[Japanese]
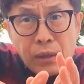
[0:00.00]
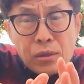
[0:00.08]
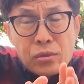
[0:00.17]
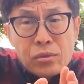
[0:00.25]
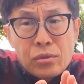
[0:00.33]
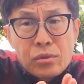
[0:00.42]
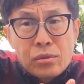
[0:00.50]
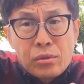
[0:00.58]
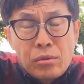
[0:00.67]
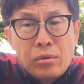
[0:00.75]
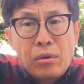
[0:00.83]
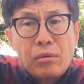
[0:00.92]

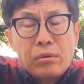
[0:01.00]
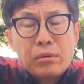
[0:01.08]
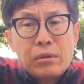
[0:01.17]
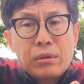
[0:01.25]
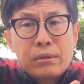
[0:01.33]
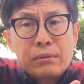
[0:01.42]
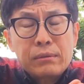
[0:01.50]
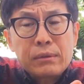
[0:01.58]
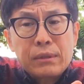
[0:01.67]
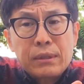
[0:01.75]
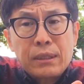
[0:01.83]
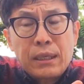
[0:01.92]
その
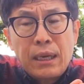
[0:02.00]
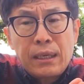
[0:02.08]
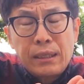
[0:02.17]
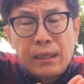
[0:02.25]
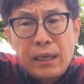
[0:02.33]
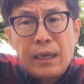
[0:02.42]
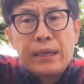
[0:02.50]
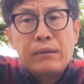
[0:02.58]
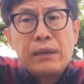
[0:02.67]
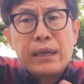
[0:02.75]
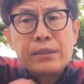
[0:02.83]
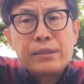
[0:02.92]
かけがえ
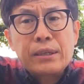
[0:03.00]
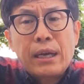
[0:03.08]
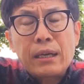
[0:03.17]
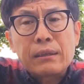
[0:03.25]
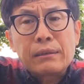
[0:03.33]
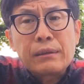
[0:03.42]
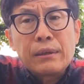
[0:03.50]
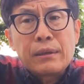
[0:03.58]
のない時間、